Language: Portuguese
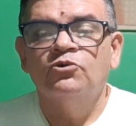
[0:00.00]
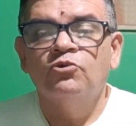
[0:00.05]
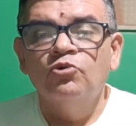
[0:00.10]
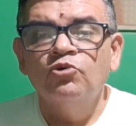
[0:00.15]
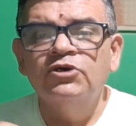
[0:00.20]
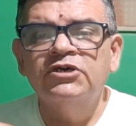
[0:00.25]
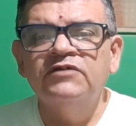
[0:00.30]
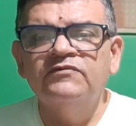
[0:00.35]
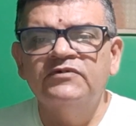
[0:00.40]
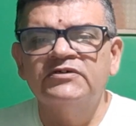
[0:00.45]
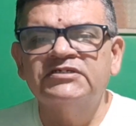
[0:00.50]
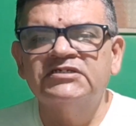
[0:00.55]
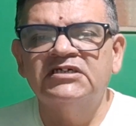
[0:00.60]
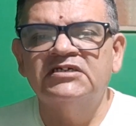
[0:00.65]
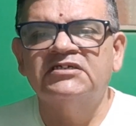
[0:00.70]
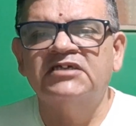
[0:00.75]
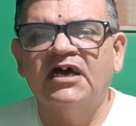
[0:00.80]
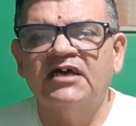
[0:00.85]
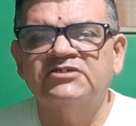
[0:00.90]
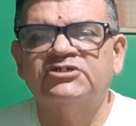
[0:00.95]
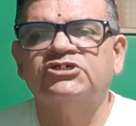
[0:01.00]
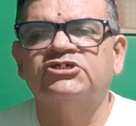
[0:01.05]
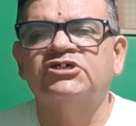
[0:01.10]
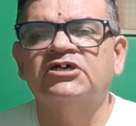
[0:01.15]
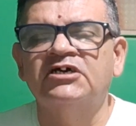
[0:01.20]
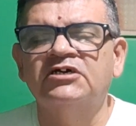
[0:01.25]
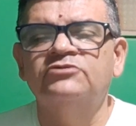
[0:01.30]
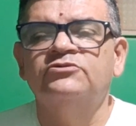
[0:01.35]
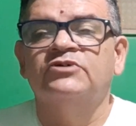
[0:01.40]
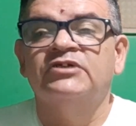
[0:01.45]
o que você está
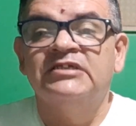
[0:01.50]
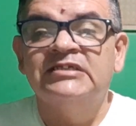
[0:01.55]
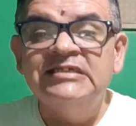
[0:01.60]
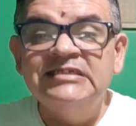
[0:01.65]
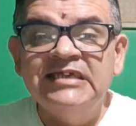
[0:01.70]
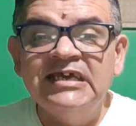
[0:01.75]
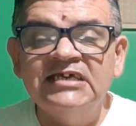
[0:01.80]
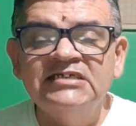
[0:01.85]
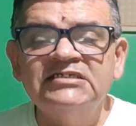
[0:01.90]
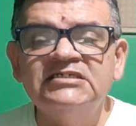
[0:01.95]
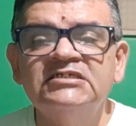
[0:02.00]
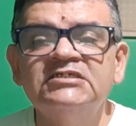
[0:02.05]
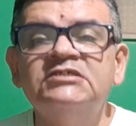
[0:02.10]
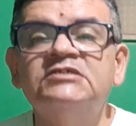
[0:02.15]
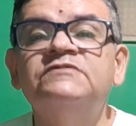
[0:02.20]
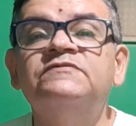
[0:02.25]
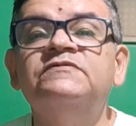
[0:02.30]
achando desses